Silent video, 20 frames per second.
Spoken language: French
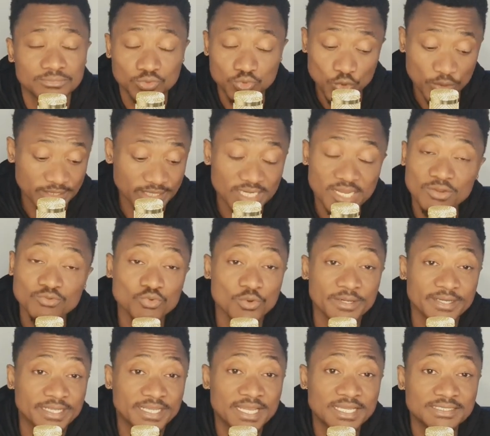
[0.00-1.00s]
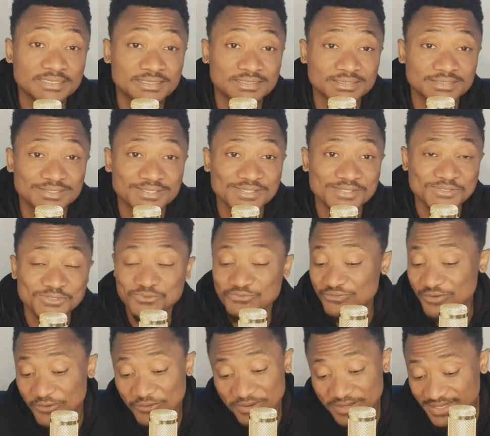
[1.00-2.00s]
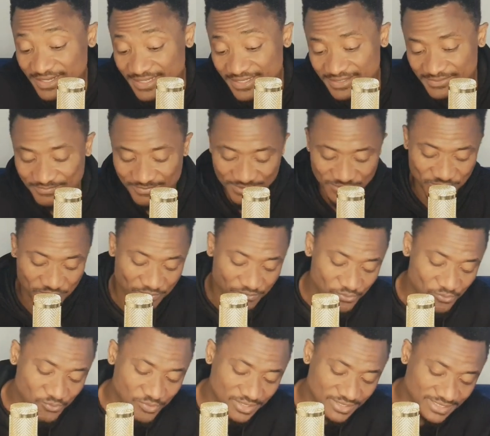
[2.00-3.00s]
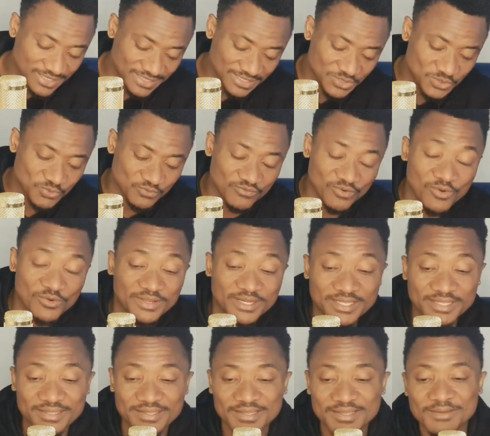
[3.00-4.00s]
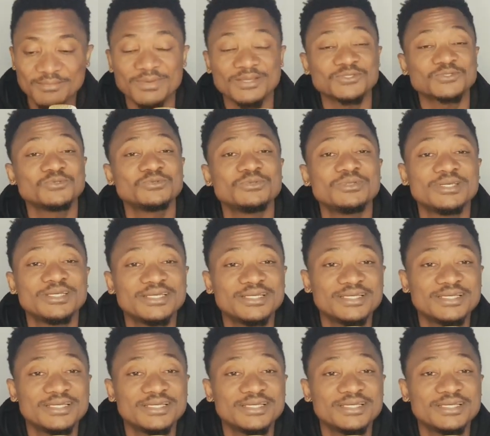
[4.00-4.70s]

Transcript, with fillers: Nous, on est là, nous, on regarde souvent on rit. Parce que pourquoi il dit souvent on rit Parce que